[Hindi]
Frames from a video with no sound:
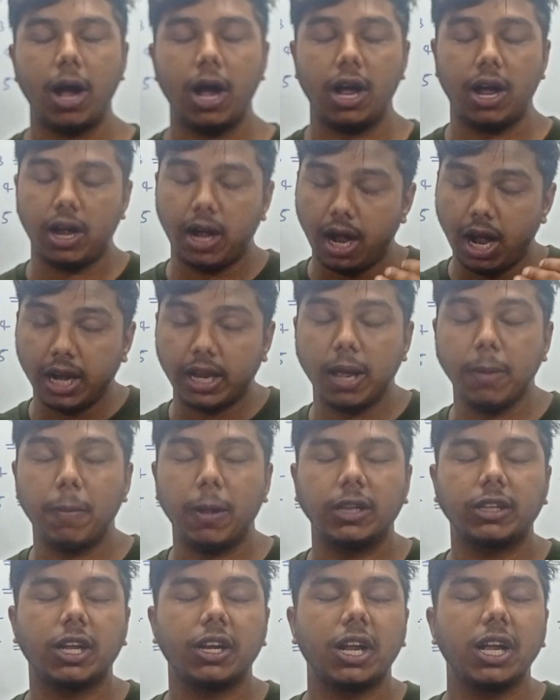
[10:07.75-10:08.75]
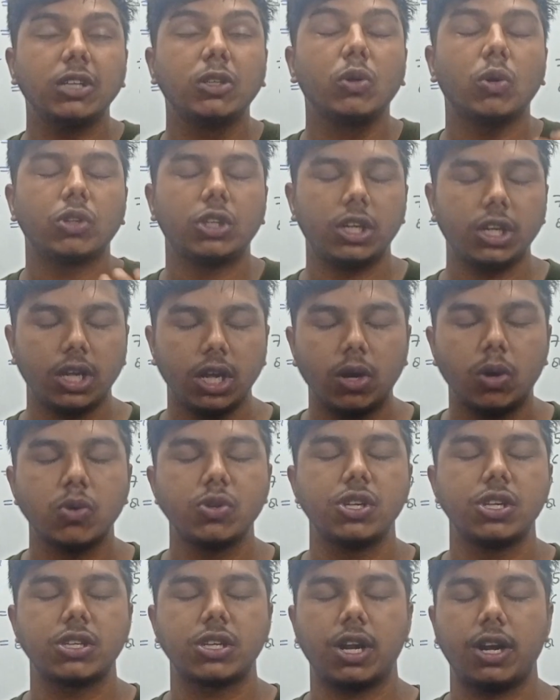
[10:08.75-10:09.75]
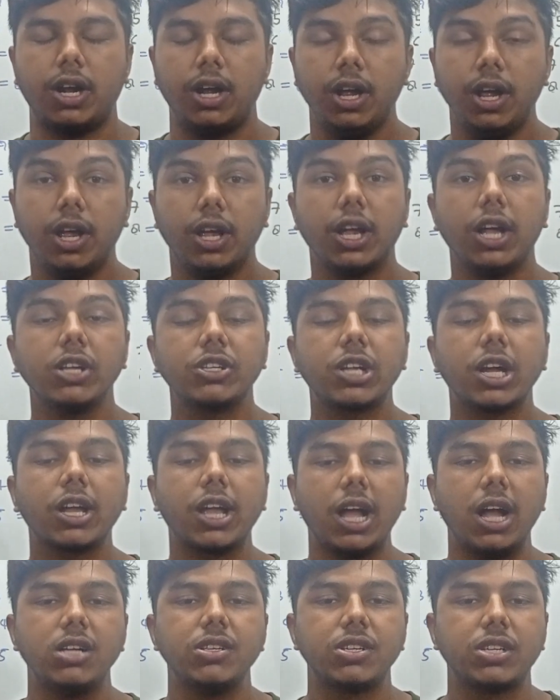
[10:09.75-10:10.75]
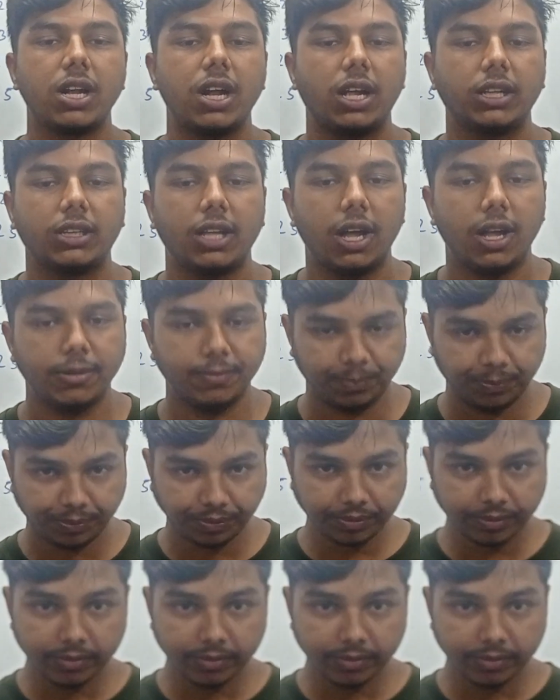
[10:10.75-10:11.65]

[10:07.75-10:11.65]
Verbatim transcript: आंखें बंद करके सोचने की कोशिश करना कि इसका क्या आंसर आता है